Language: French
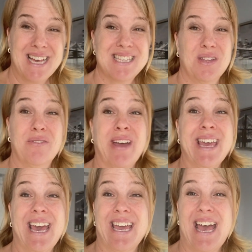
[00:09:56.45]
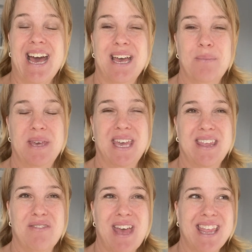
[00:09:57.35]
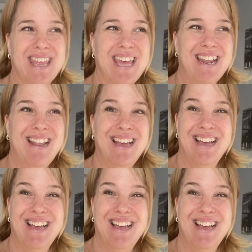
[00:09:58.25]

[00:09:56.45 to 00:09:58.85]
que c'est une vraie guerrière, puis qu'il était fier d'elle.